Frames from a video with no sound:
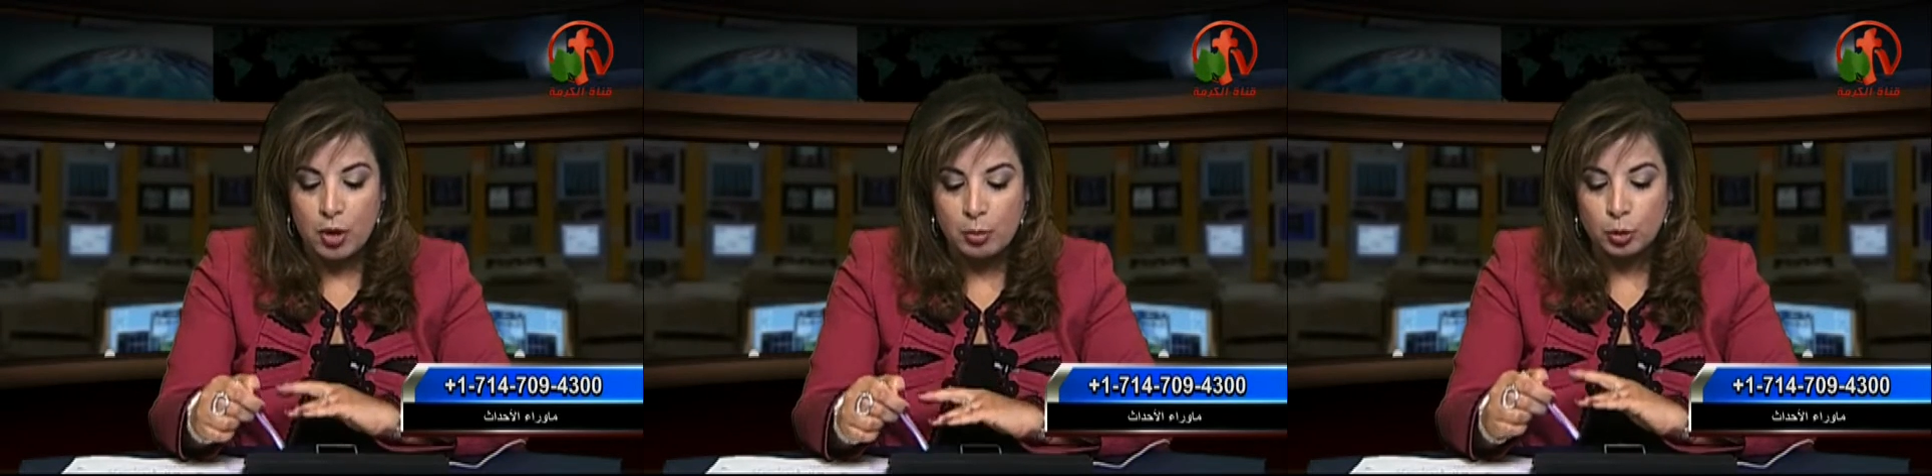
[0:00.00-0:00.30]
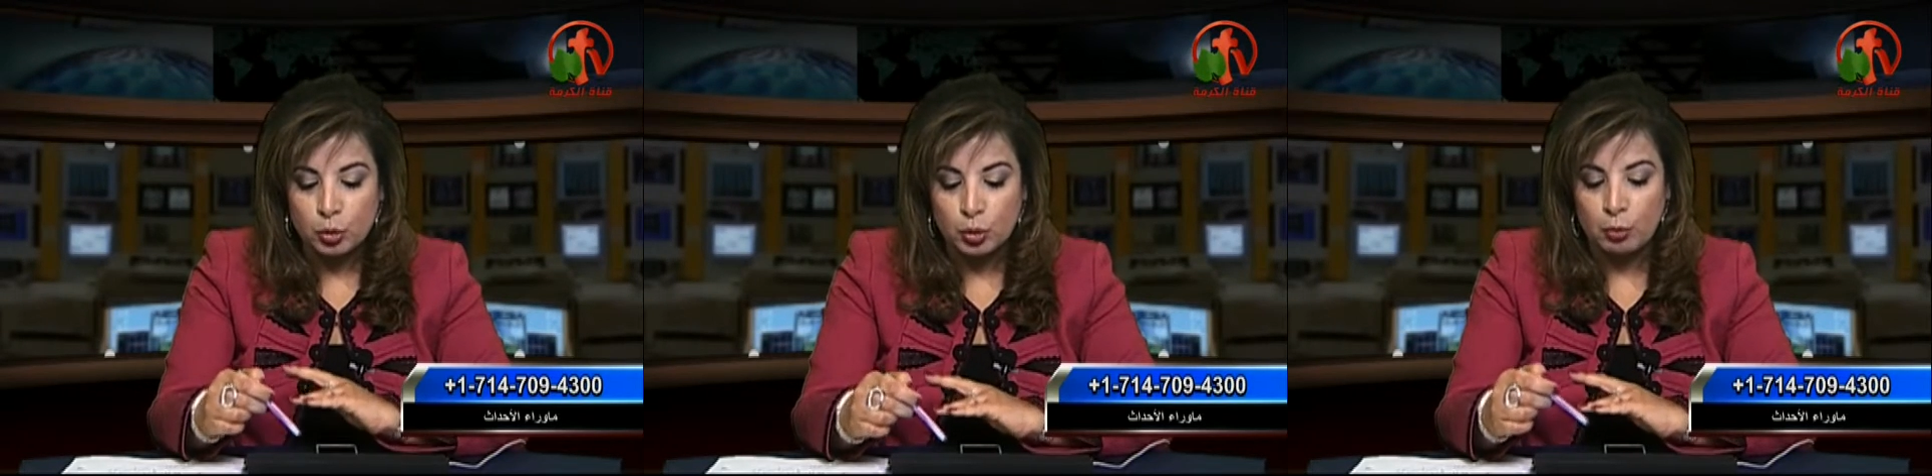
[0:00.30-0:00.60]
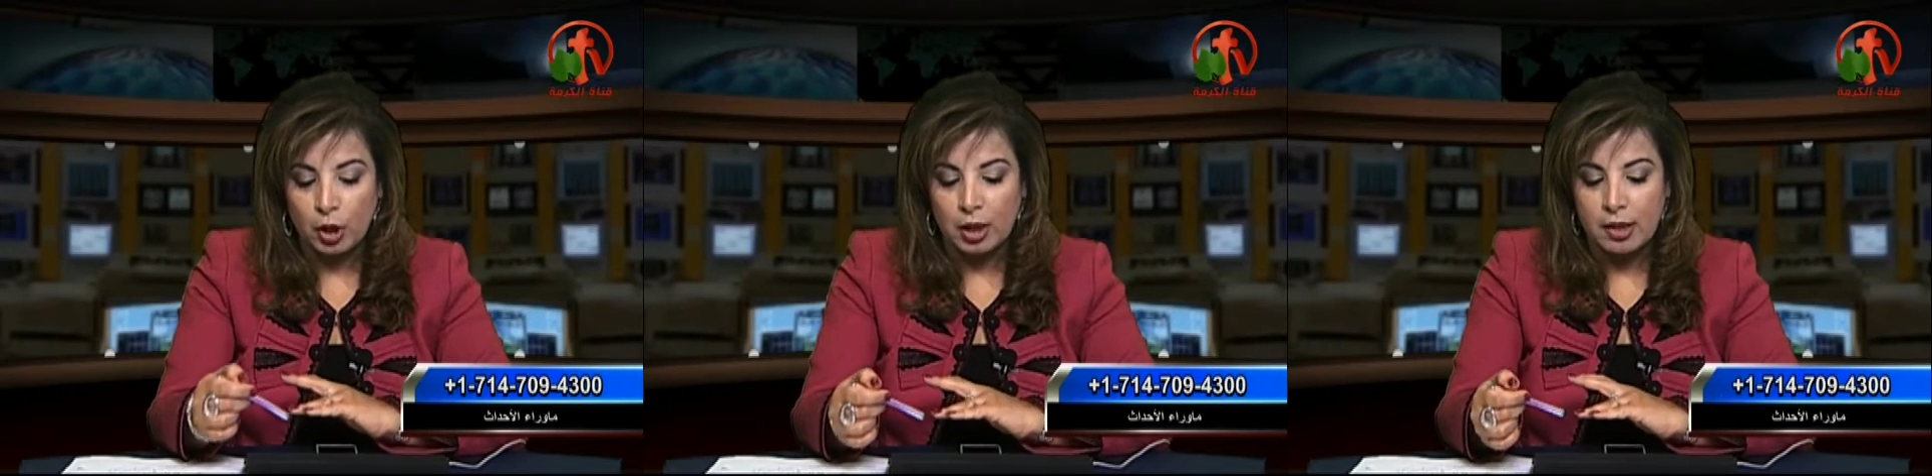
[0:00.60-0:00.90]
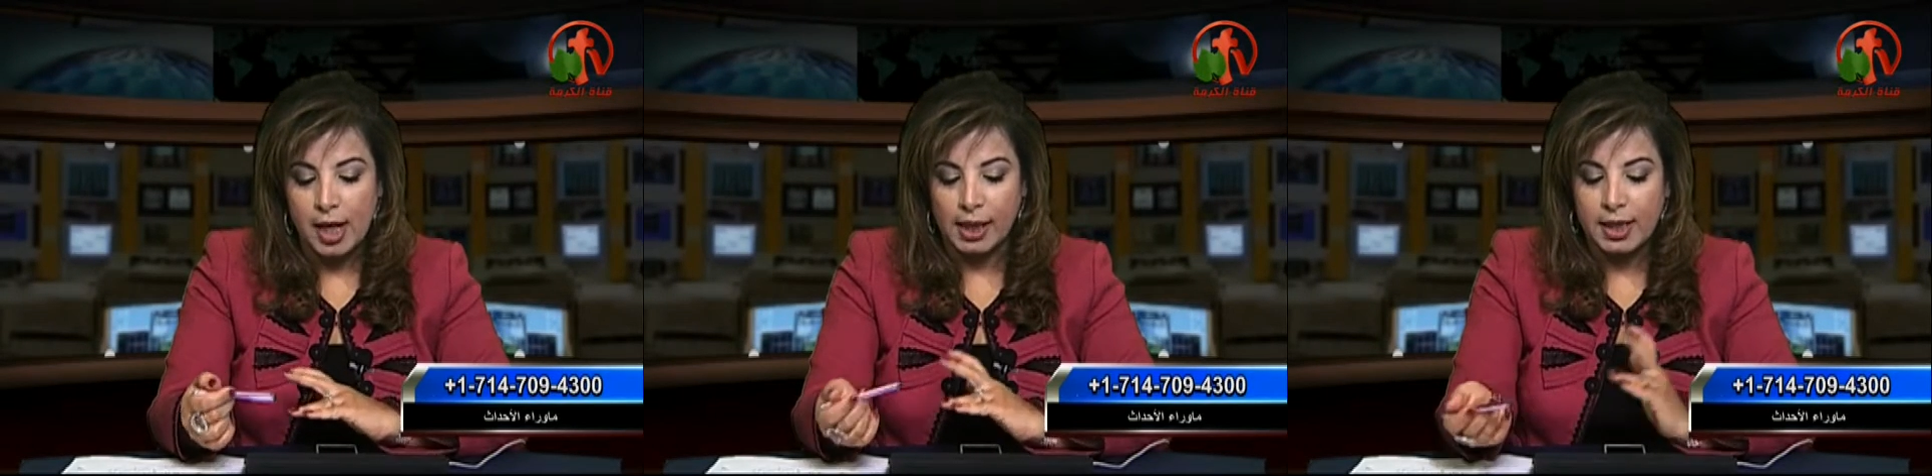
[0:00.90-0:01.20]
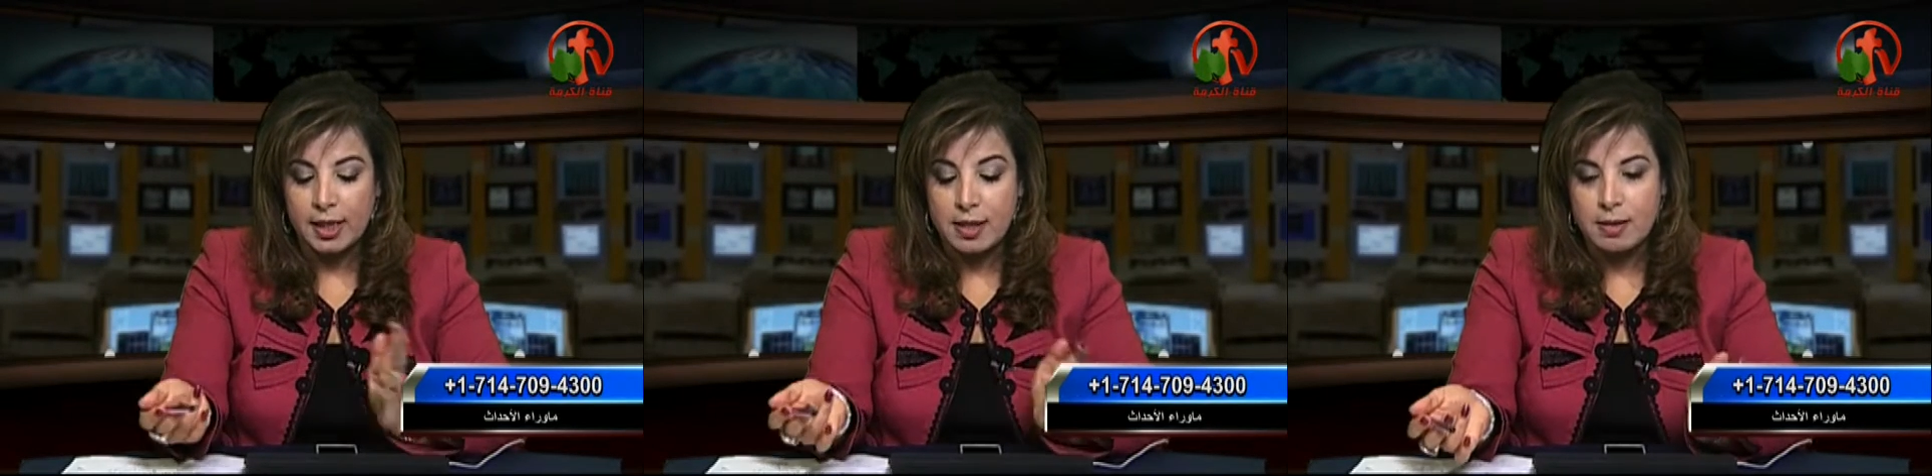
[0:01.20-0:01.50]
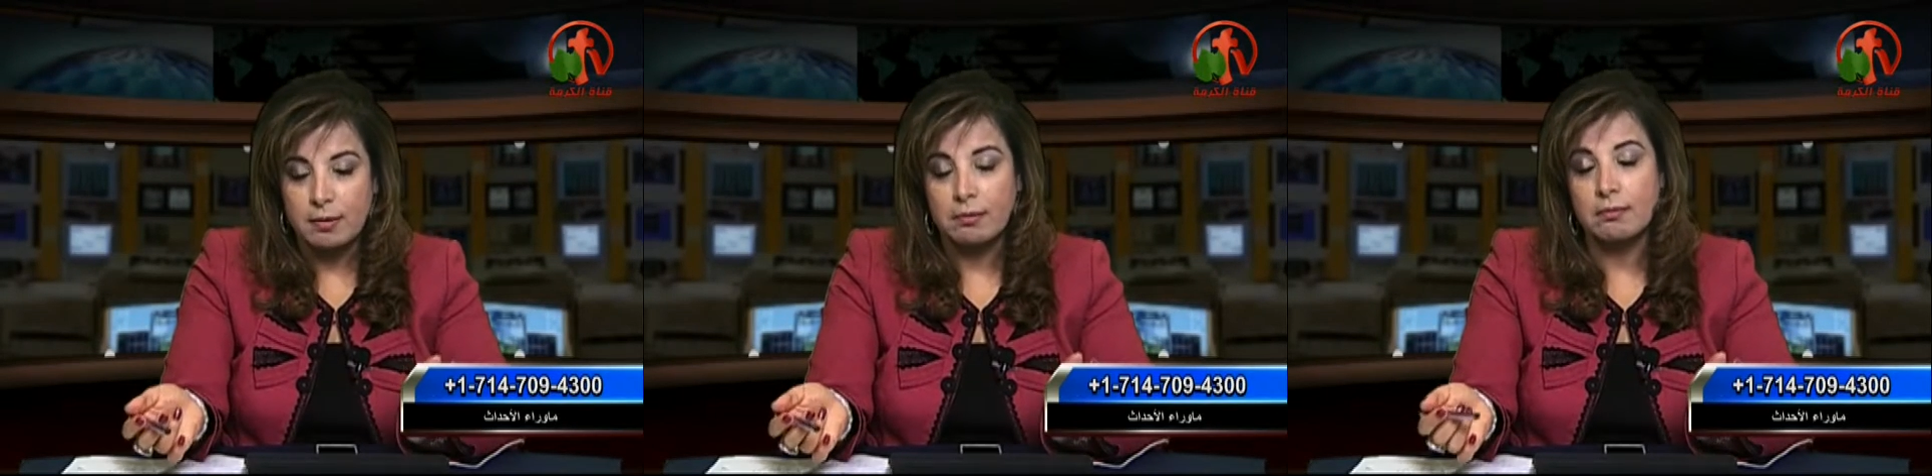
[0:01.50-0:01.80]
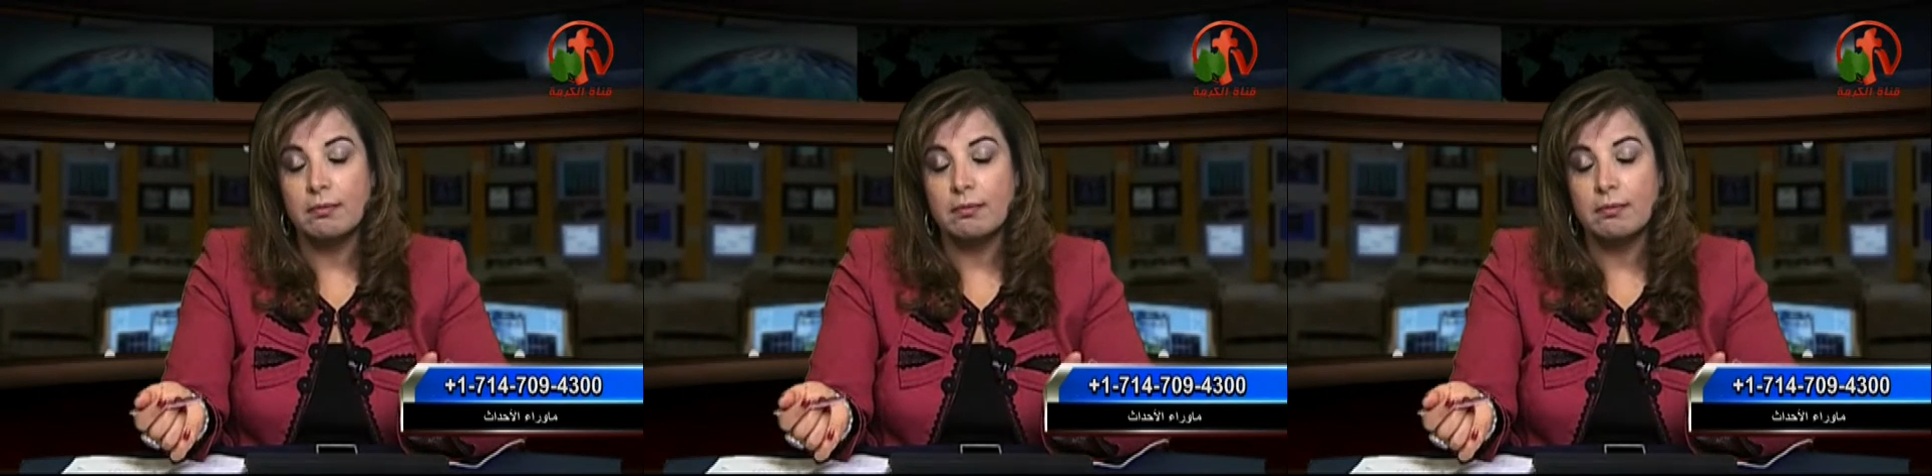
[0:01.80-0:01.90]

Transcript: ورموا طوب وحجارة على الكنيسة